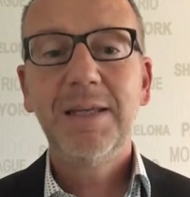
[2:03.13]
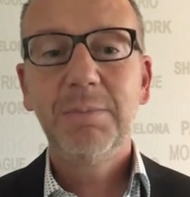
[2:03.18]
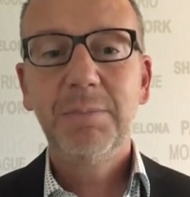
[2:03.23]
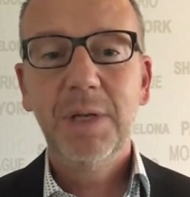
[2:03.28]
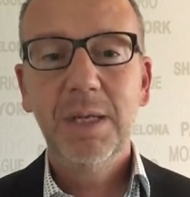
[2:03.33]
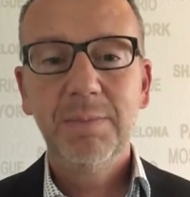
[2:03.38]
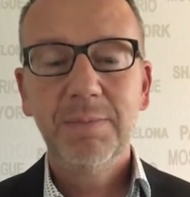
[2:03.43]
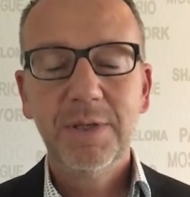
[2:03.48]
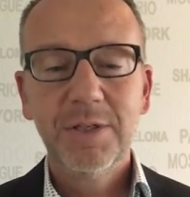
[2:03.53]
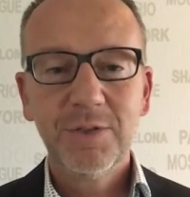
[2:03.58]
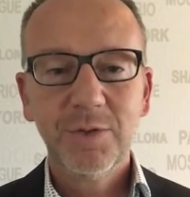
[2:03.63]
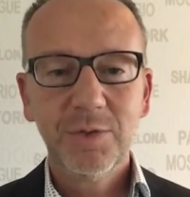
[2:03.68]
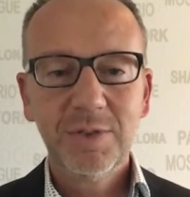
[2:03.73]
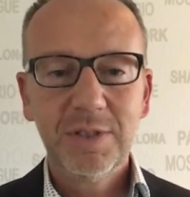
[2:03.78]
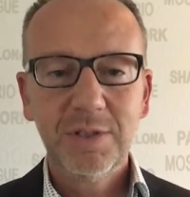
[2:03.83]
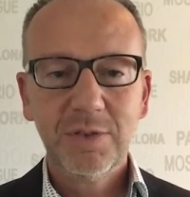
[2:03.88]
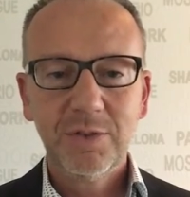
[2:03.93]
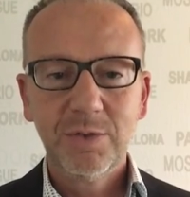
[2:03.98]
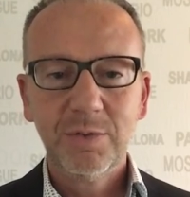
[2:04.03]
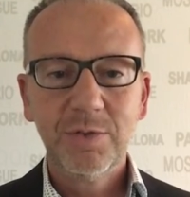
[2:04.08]
geblieben ist
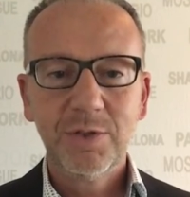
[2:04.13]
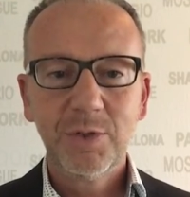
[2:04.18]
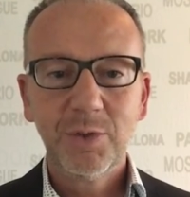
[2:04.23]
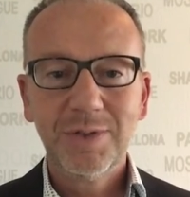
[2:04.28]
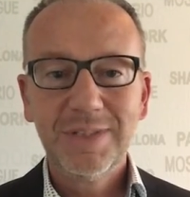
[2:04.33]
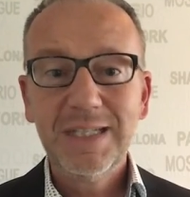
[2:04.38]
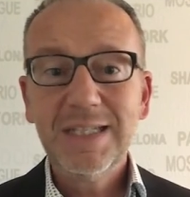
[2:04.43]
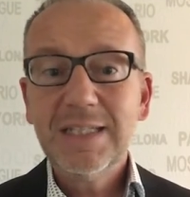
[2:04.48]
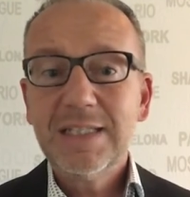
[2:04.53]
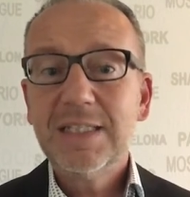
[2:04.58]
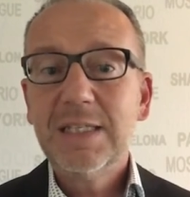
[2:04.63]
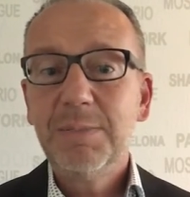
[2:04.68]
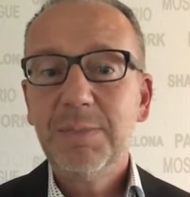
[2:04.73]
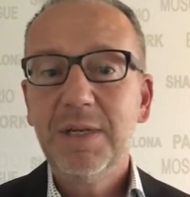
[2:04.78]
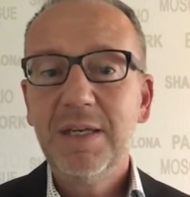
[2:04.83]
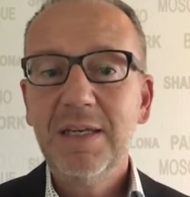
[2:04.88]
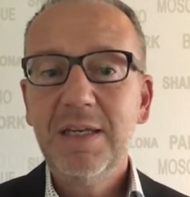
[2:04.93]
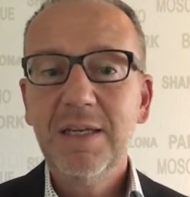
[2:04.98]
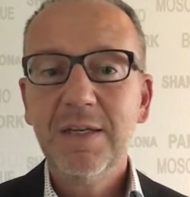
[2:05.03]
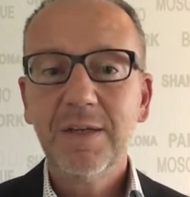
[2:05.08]
und, und so
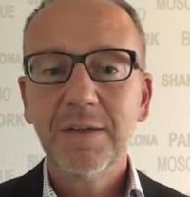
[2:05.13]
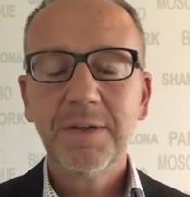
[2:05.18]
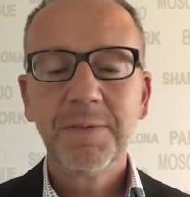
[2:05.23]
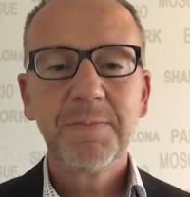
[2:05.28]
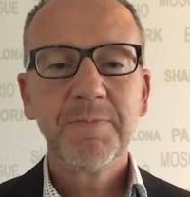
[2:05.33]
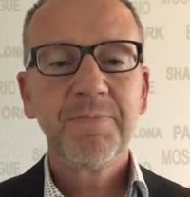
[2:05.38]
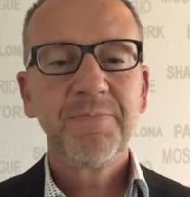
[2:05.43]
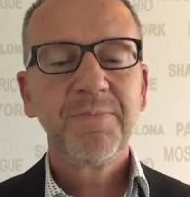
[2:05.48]
diszipliniert,